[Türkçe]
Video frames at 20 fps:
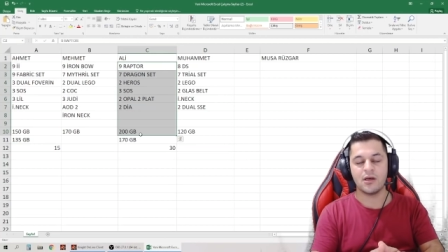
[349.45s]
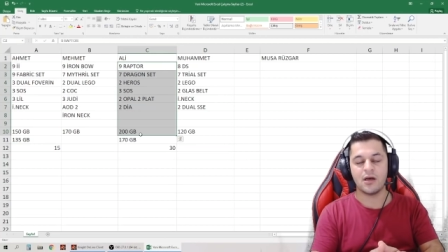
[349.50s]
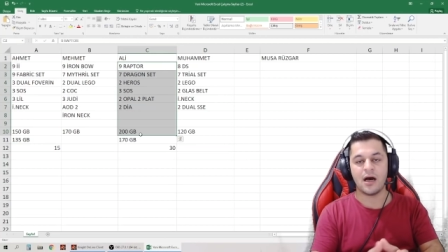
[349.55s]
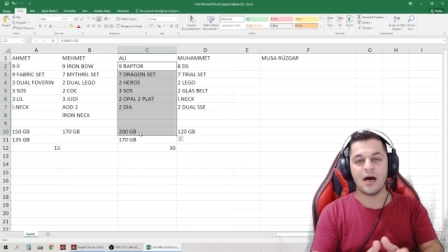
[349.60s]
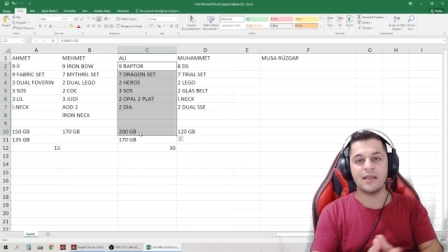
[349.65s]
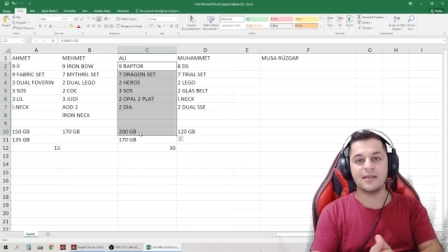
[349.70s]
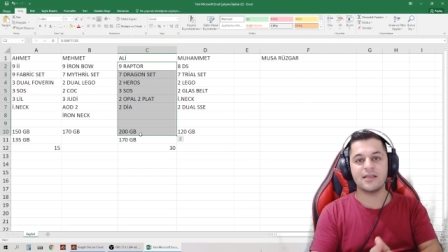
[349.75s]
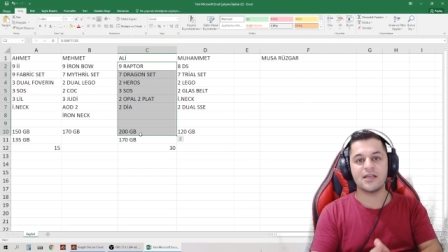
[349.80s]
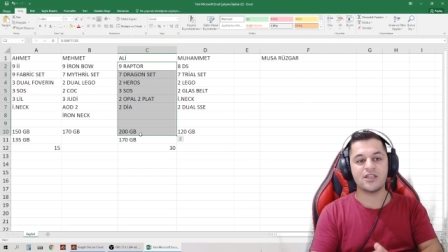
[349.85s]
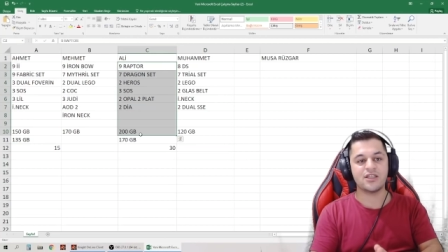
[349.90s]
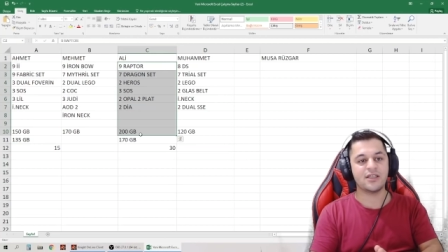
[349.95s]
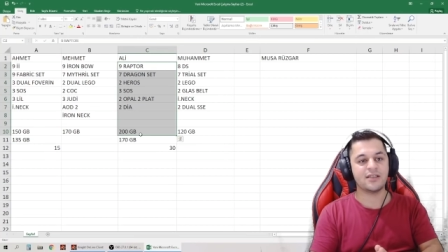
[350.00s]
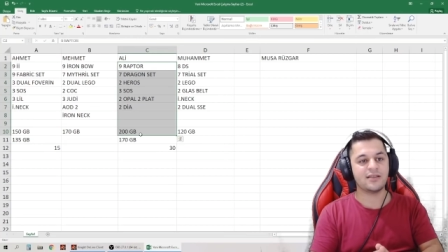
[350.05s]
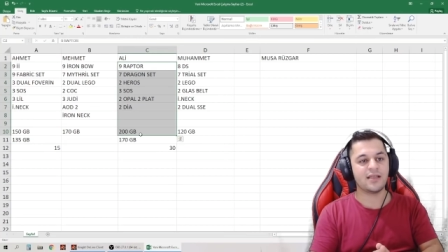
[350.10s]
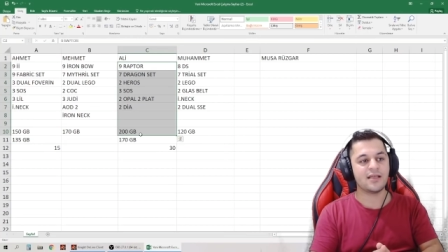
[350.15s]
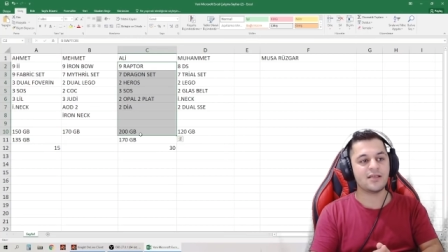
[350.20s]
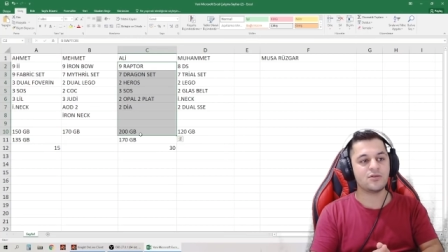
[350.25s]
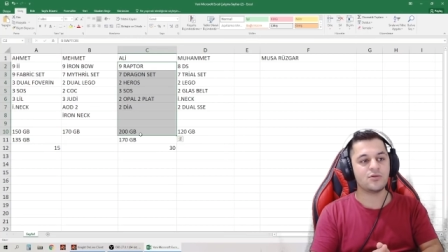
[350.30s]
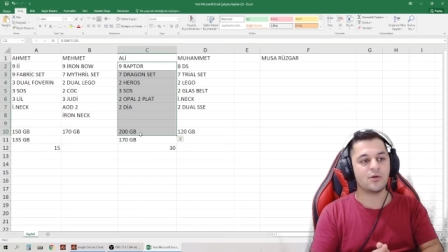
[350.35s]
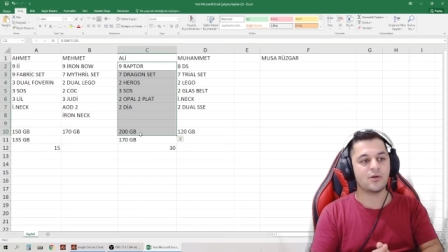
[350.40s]

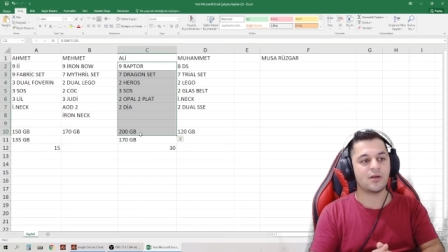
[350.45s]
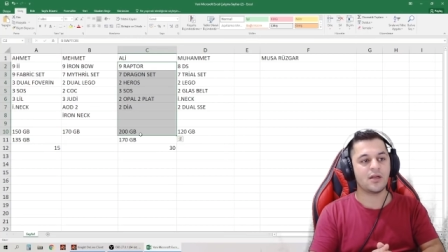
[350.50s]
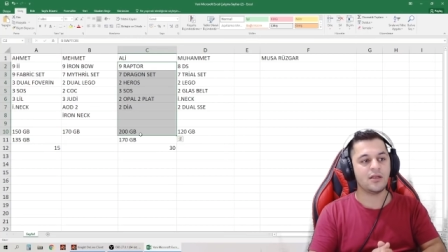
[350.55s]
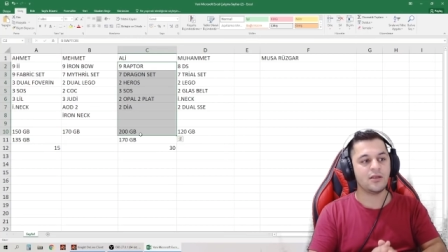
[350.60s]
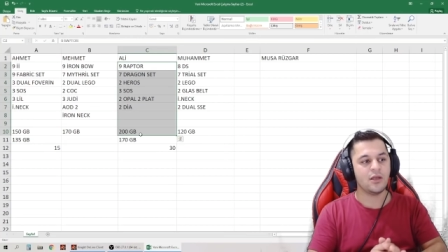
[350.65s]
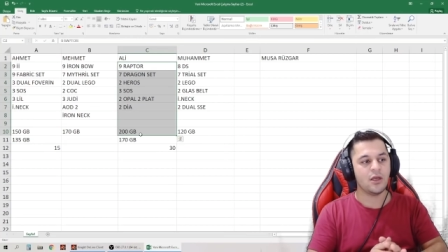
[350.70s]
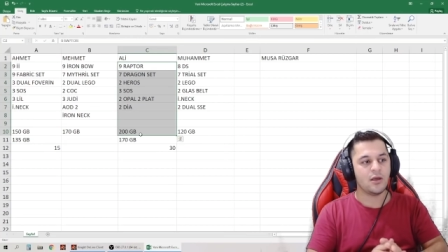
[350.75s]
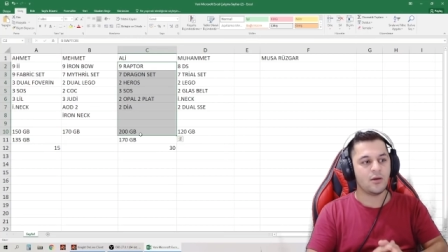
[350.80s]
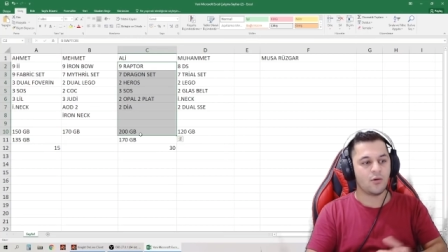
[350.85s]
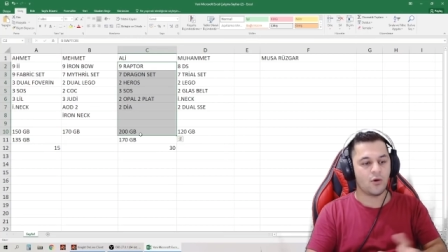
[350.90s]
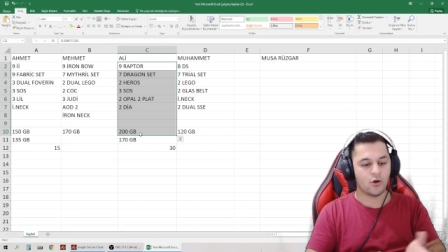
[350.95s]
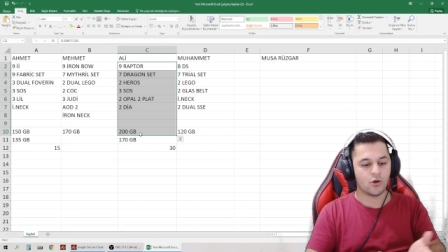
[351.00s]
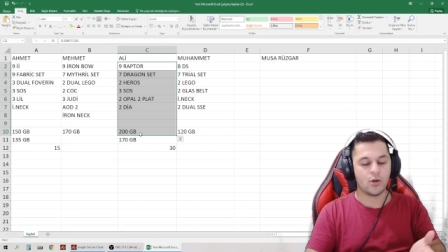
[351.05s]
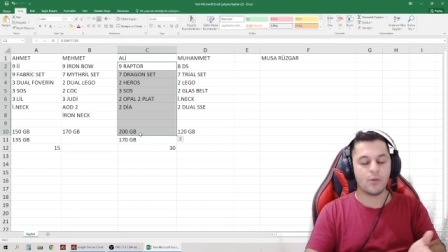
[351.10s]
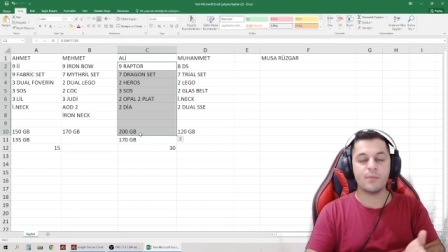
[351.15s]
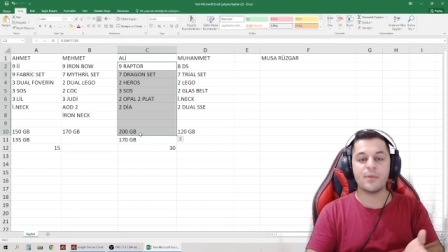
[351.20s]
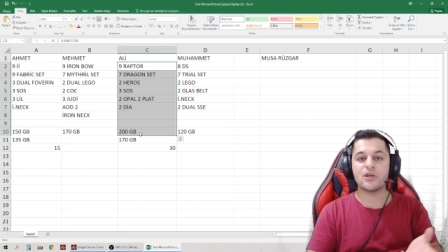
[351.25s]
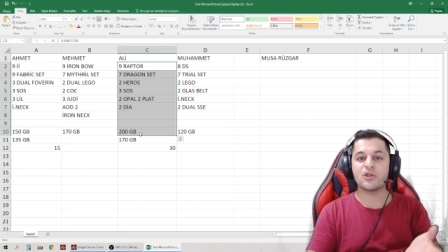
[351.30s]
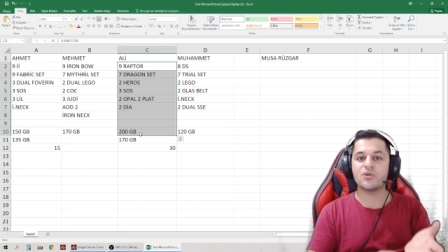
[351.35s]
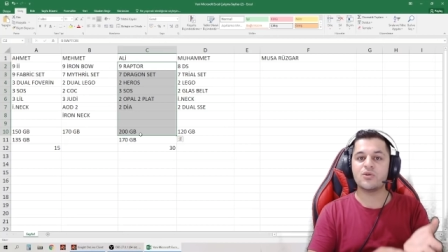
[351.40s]
Anlaştıktan sonra
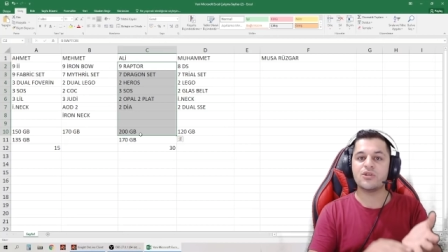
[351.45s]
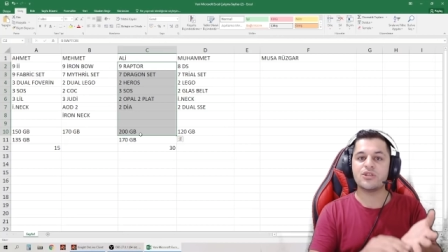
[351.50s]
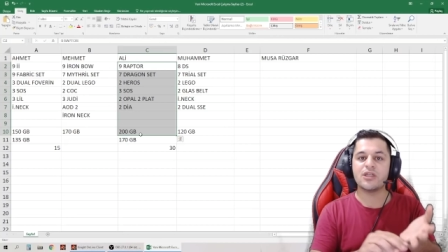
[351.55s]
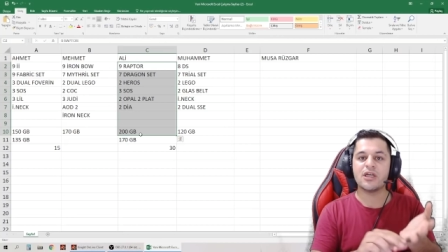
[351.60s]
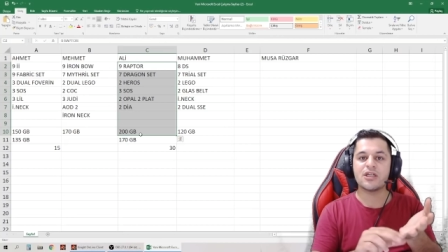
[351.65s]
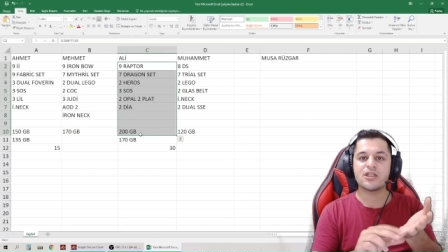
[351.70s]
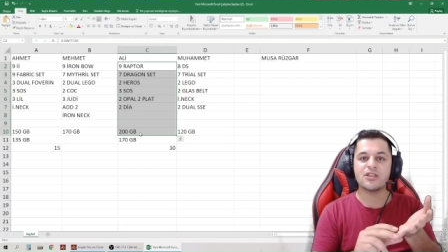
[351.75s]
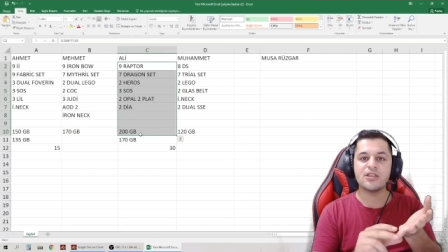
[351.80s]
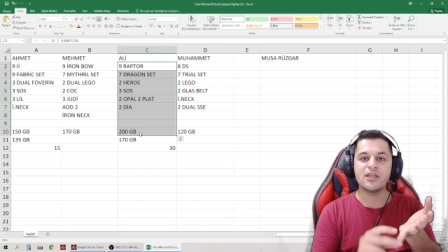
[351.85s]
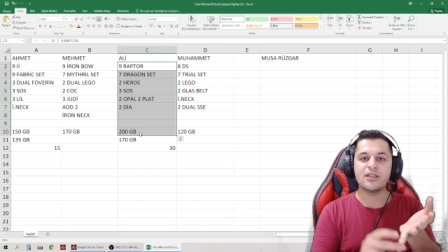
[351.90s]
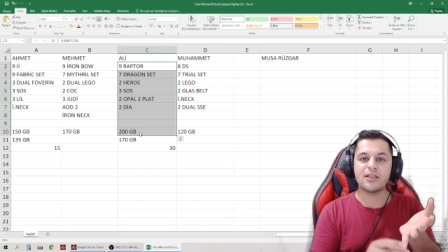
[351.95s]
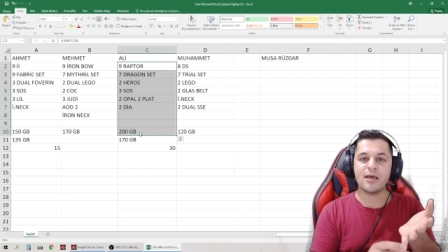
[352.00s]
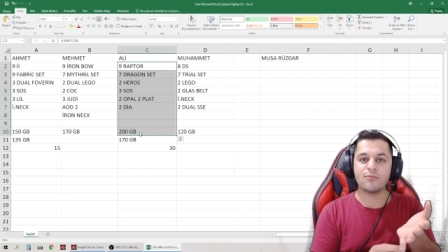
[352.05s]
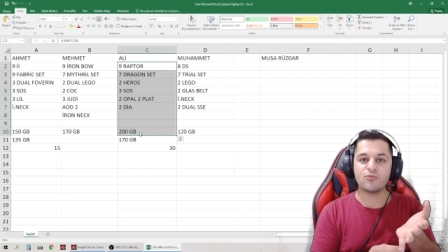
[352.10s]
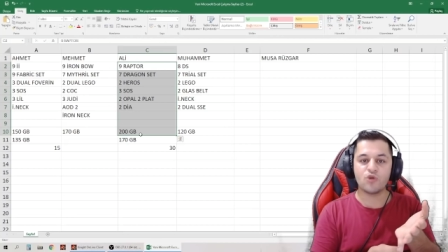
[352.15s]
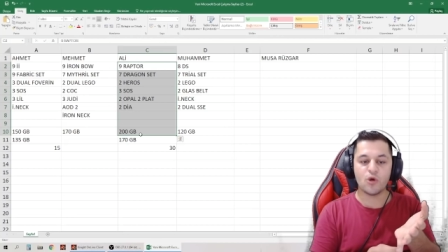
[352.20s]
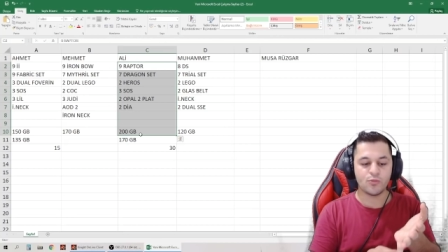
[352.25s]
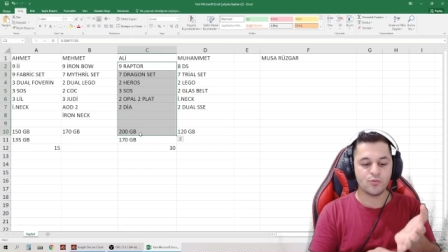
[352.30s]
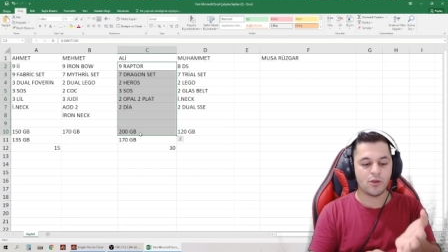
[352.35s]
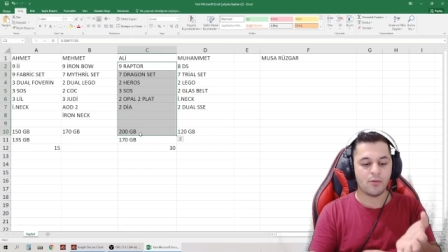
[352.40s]
10-15 gün içerisinde
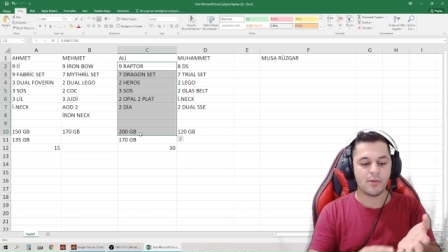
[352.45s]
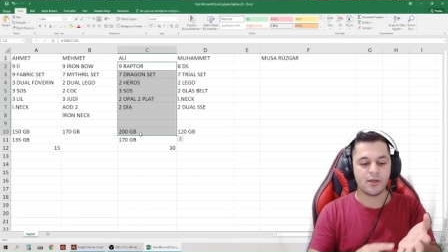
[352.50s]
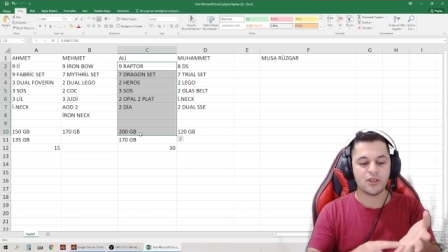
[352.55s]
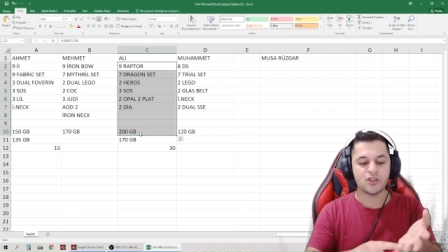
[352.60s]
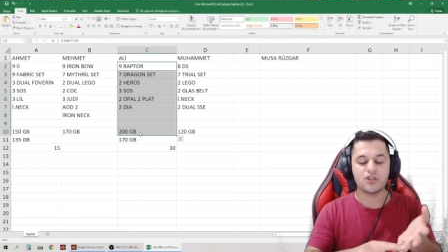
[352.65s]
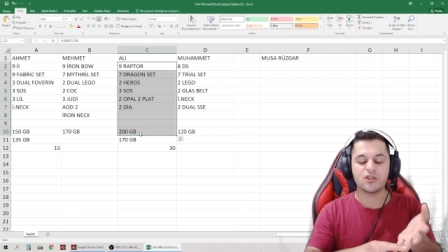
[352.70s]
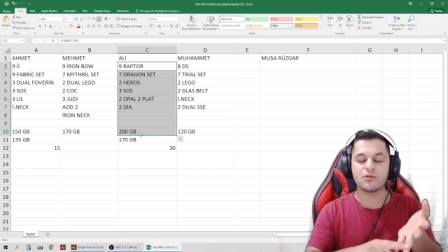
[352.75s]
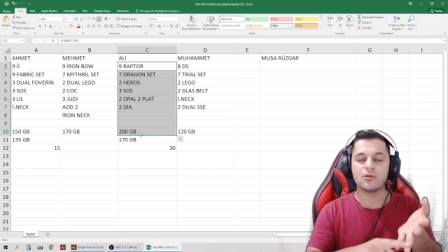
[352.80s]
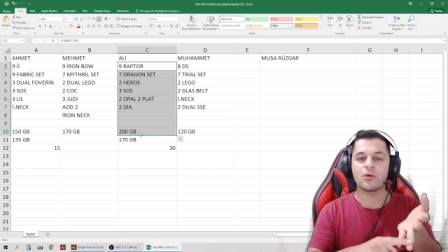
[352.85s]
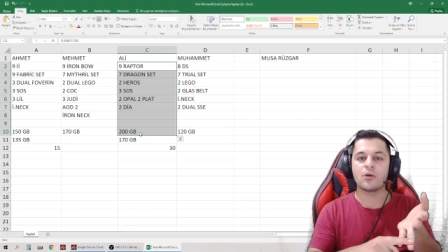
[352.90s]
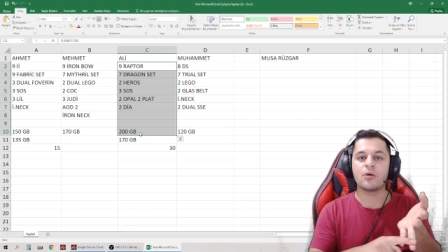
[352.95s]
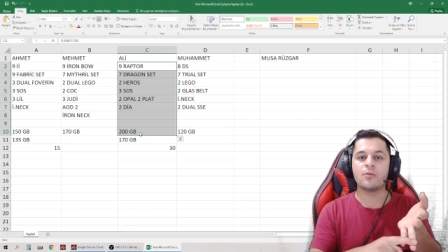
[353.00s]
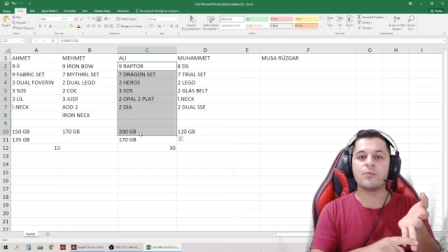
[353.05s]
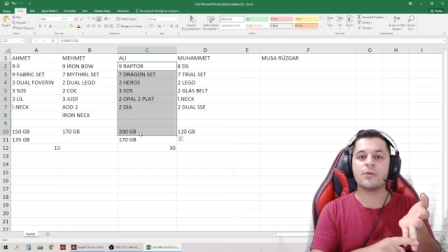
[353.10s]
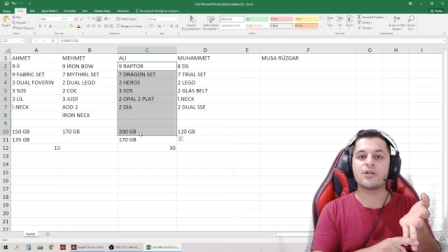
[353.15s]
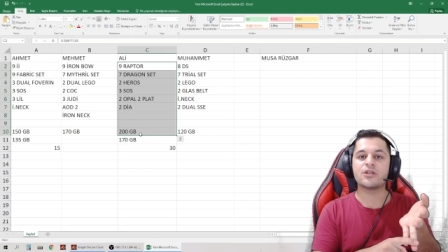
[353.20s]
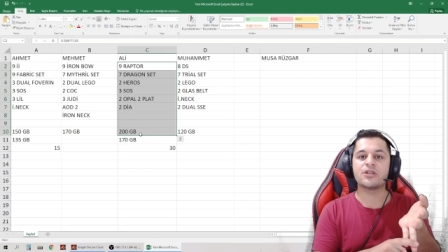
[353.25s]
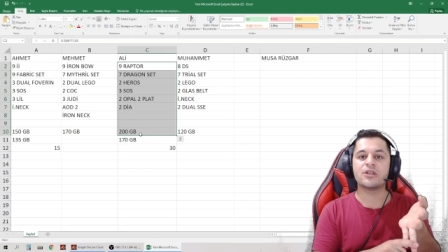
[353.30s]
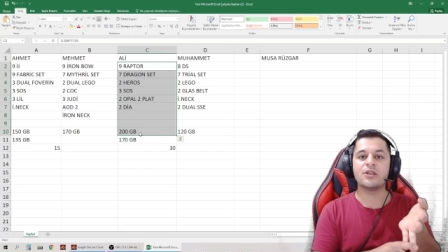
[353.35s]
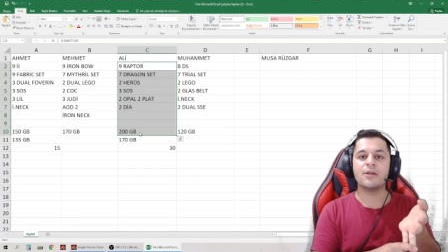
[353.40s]
item toplamak için
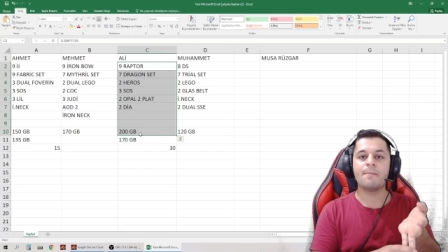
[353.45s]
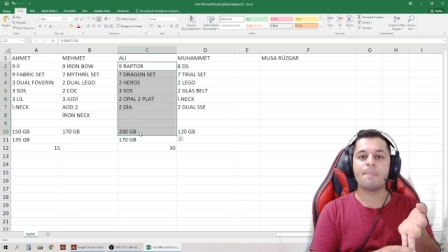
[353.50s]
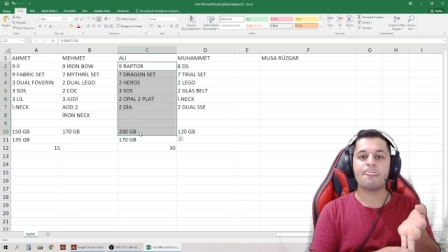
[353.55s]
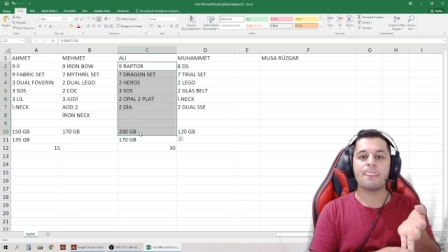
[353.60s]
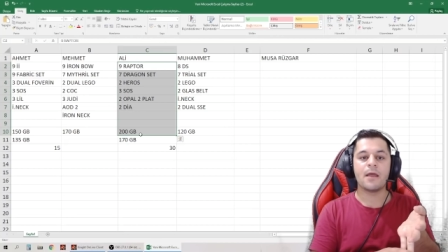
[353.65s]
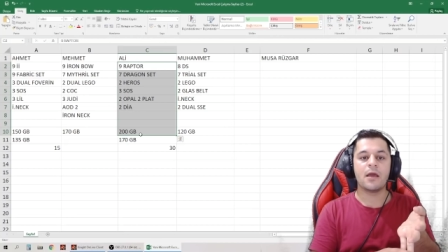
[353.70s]
10-15 gün